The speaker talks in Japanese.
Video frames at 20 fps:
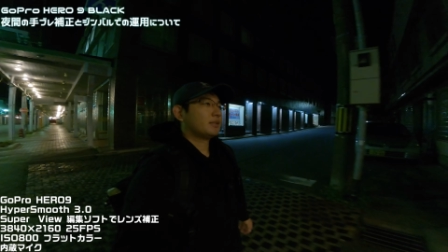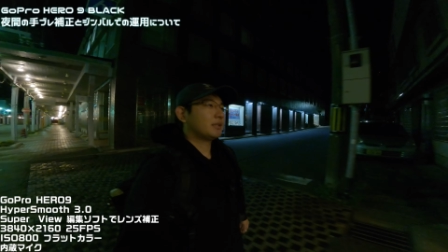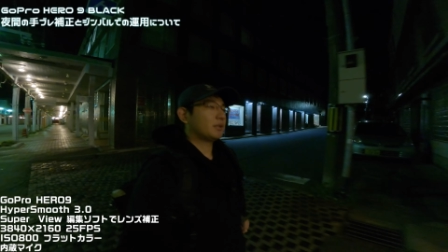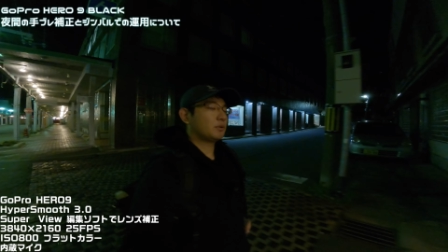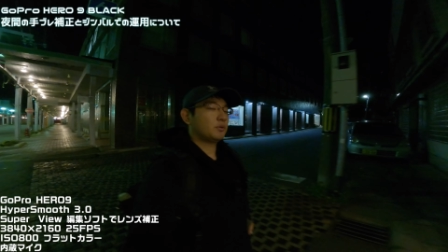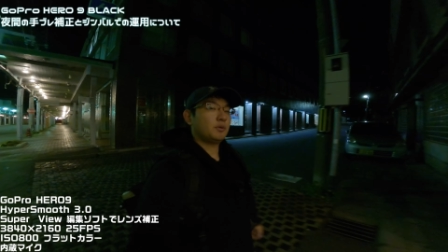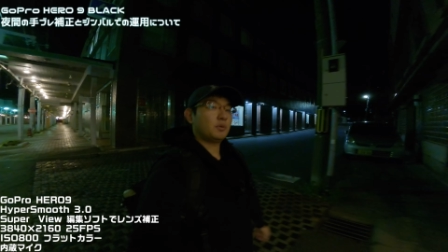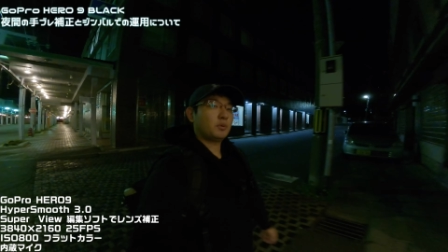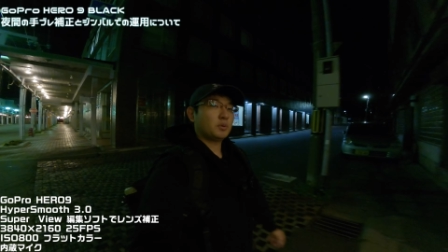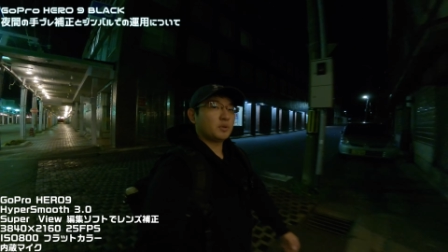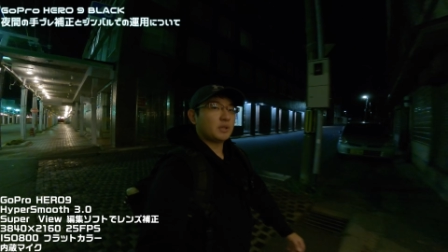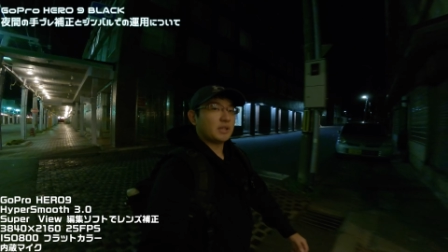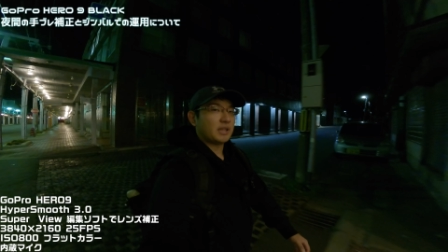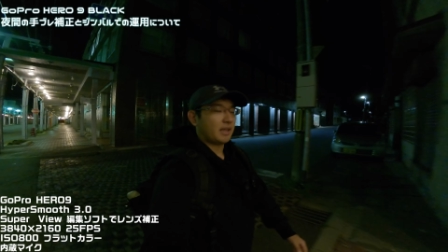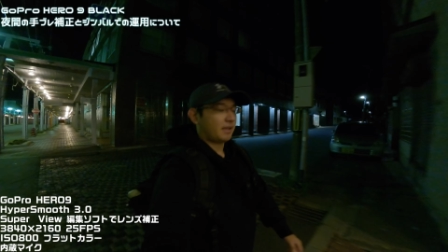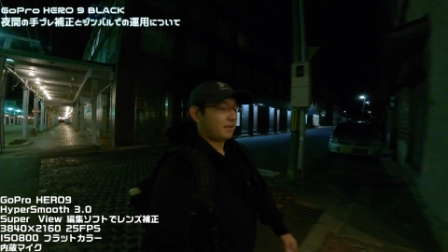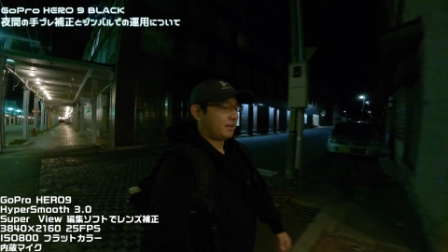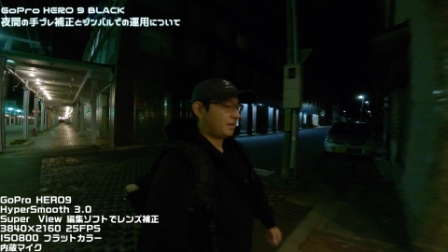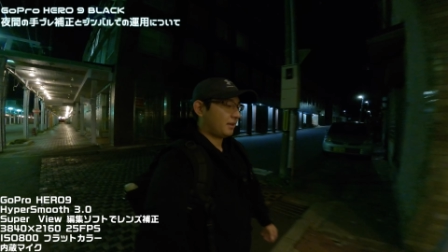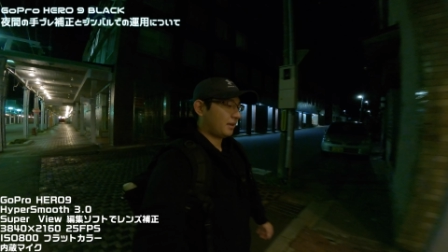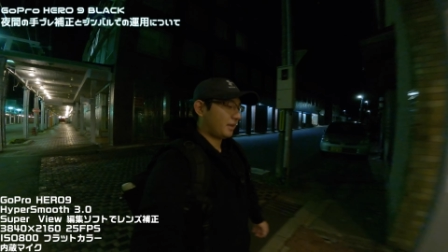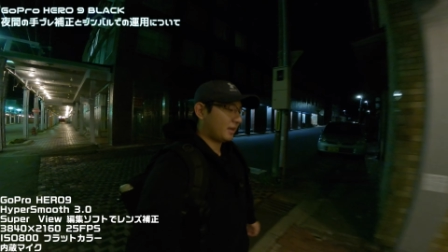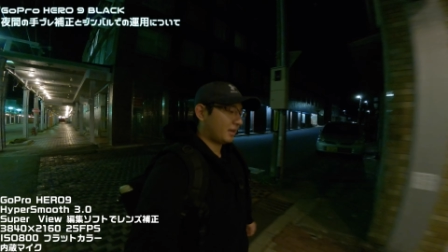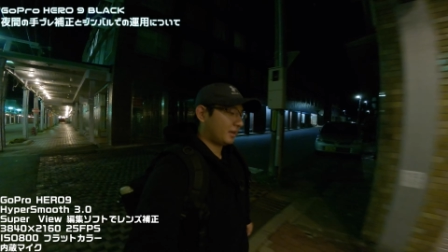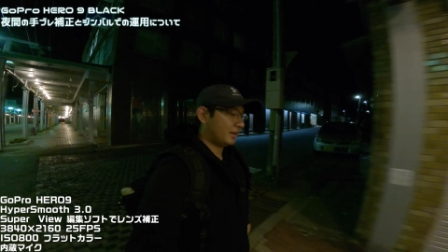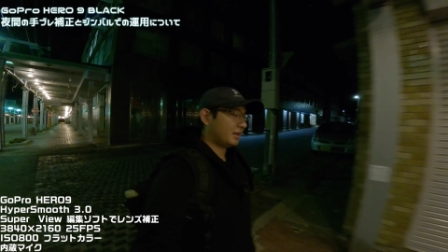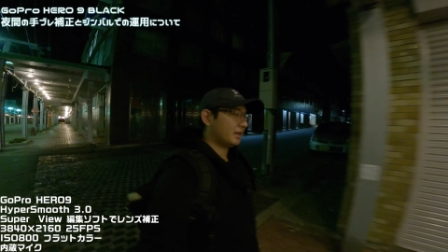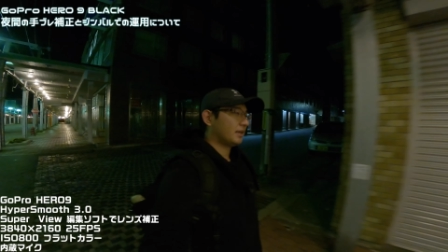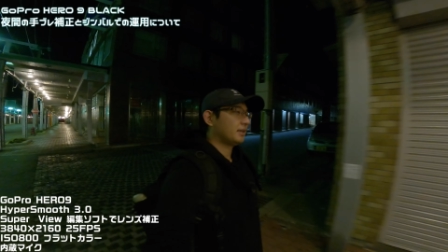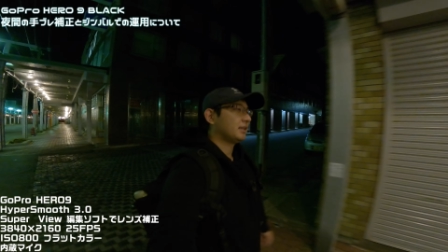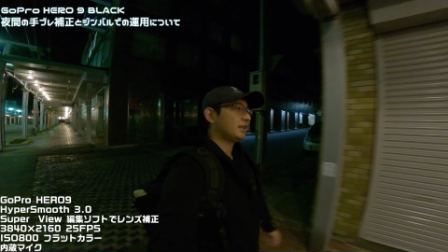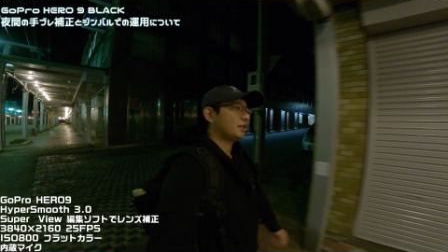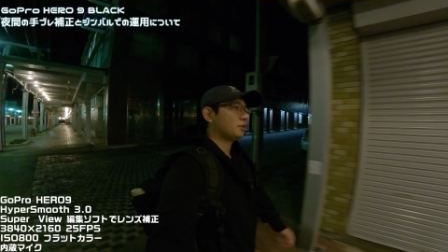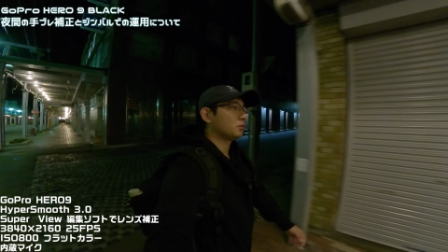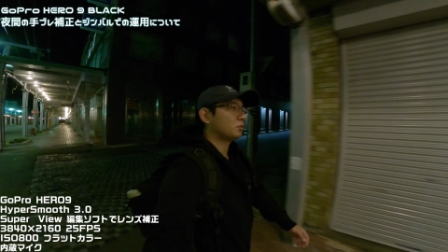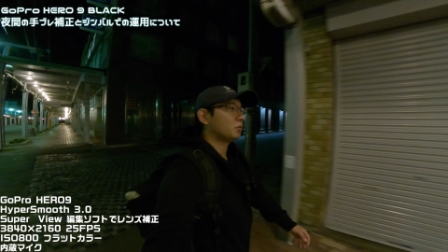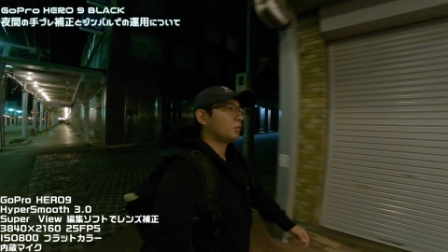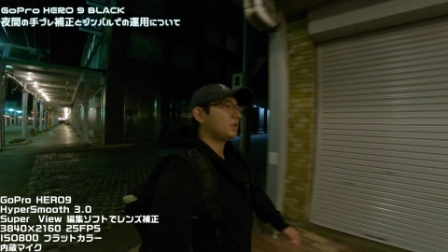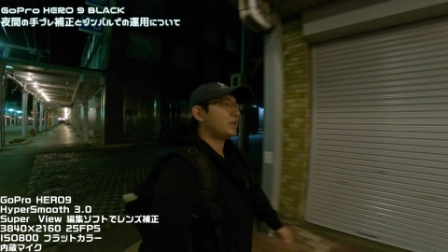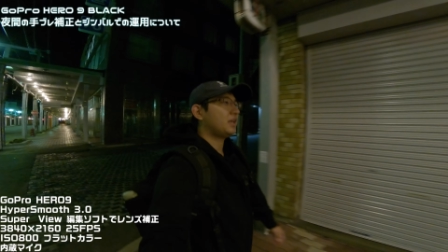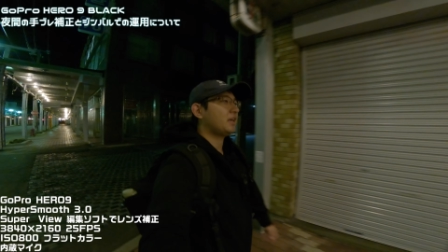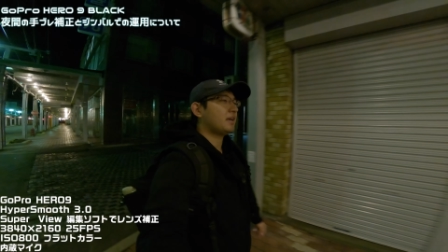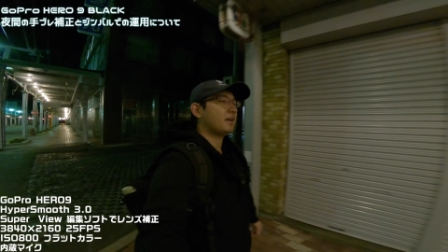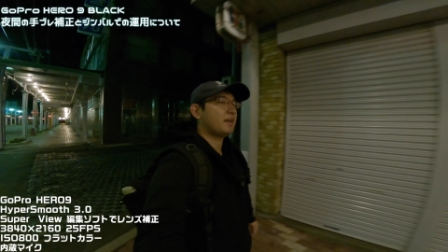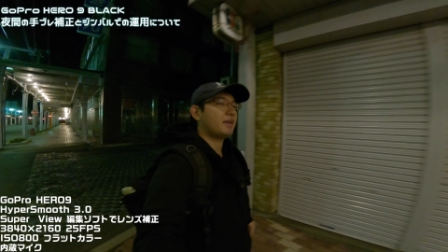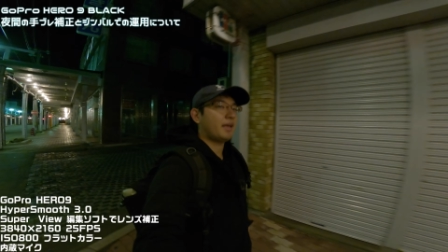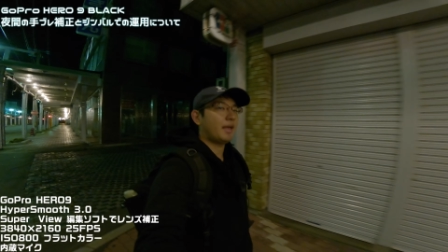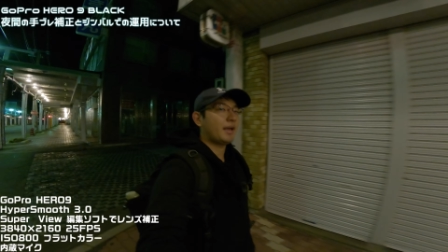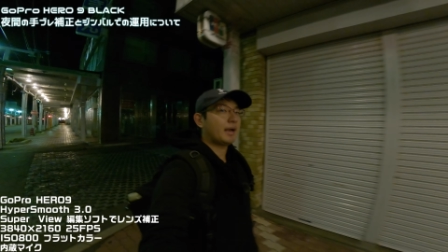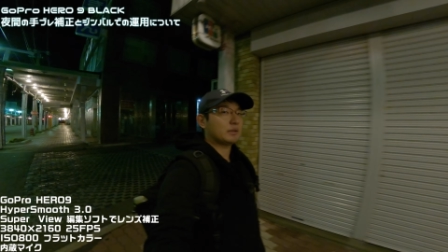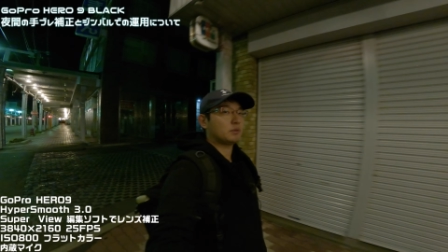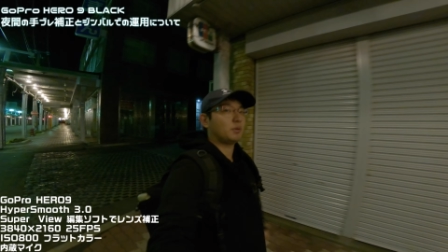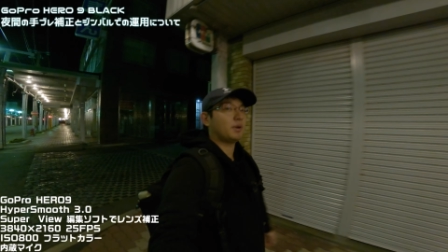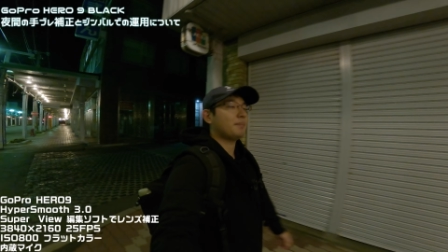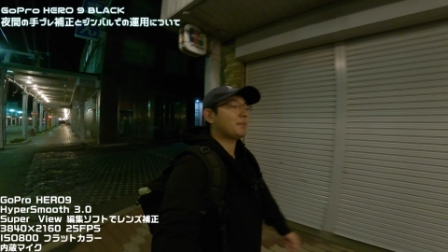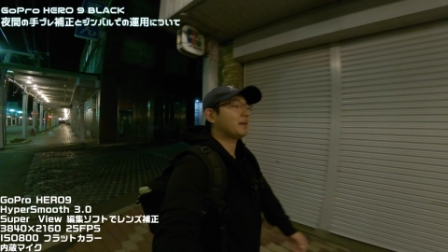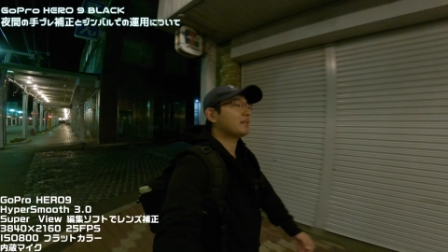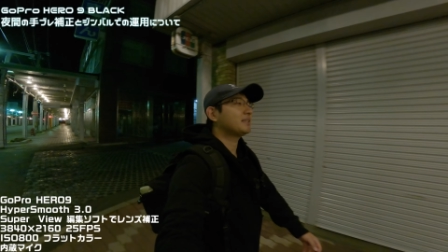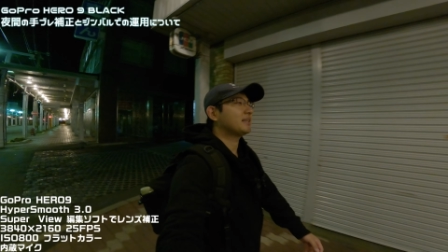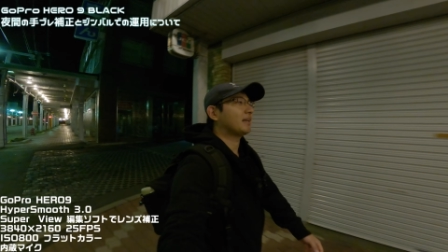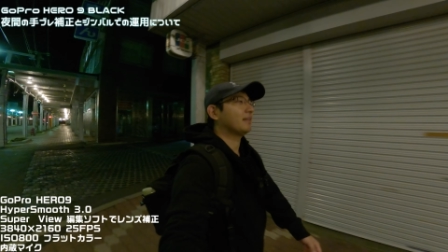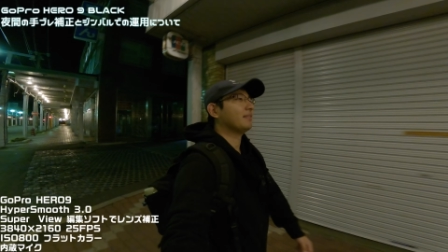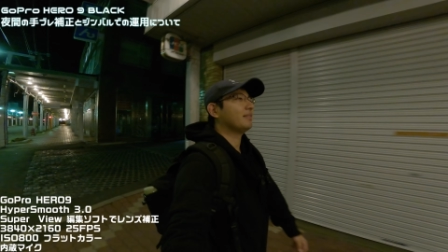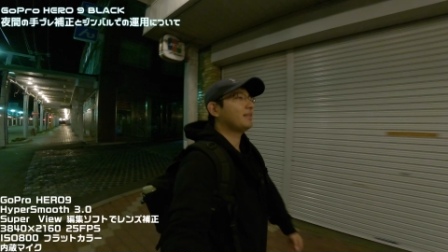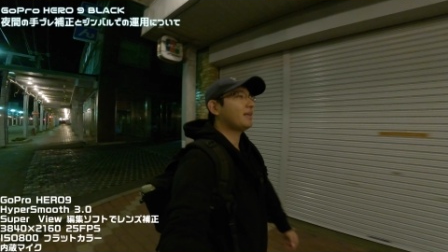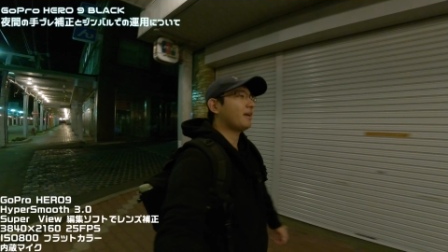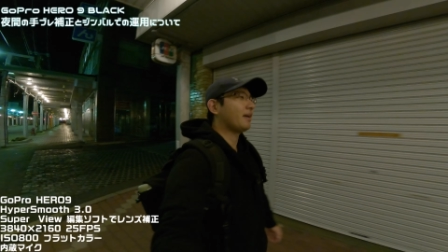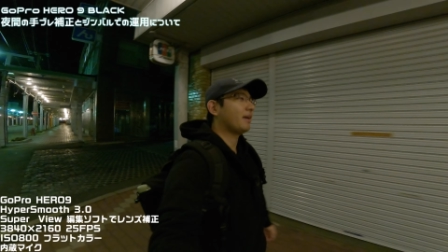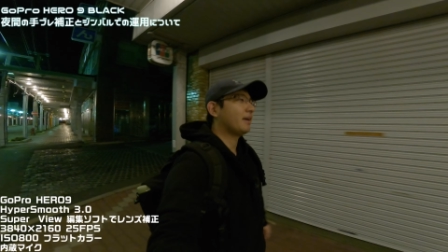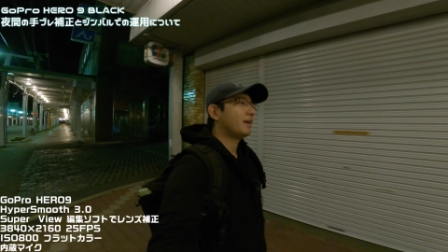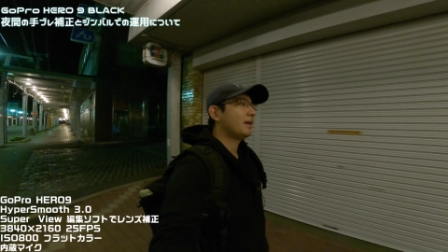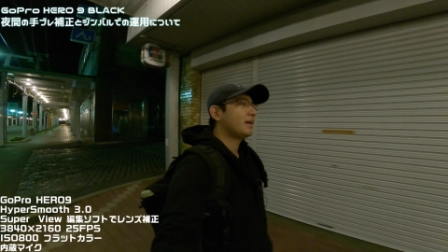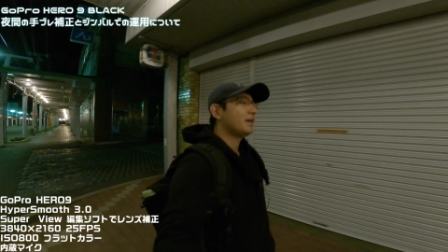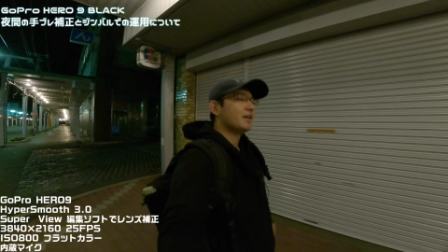さあということでね、えー、一通り絵が撮れましたんで